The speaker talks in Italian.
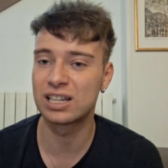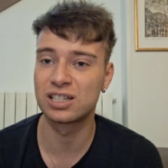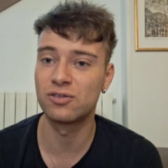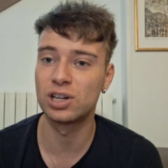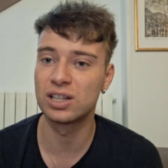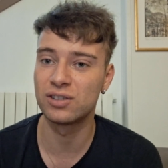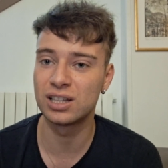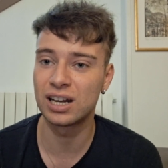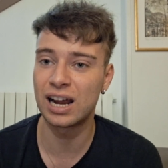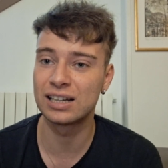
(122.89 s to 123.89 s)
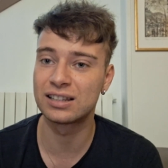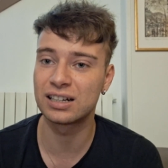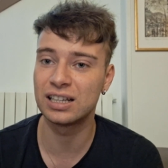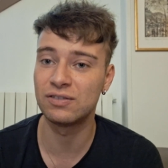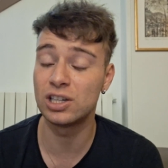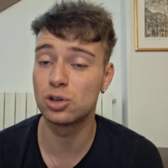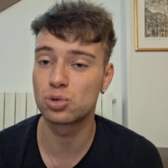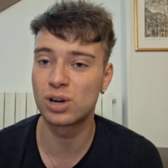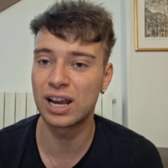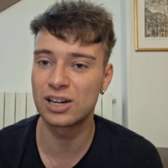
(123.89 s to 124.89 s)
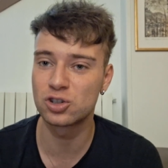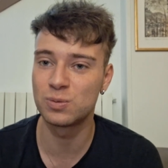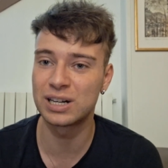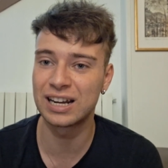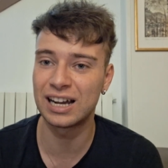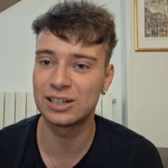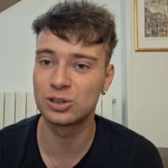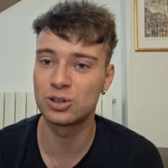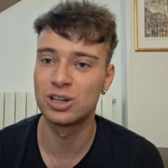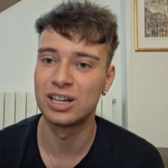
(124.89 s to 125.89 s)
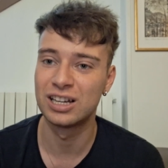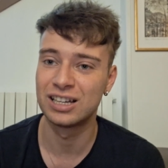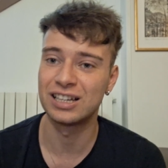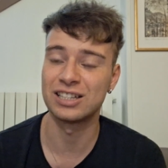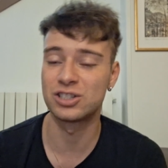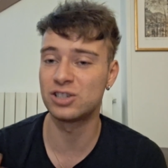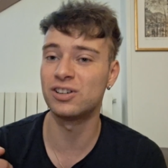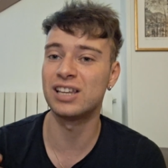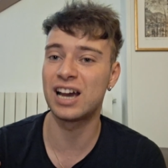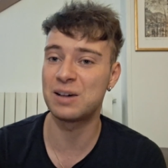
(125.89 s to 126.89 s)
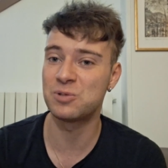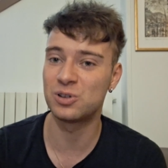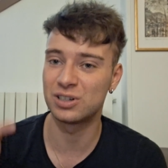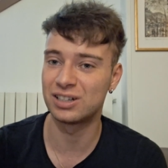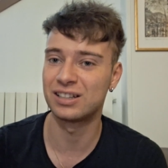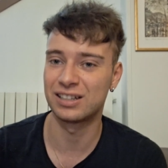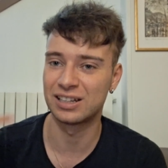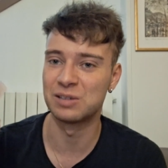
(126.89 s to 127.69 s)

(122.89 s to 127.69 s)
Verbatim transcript: se volete vedere altri video sul calciomercato e ci vediamo nel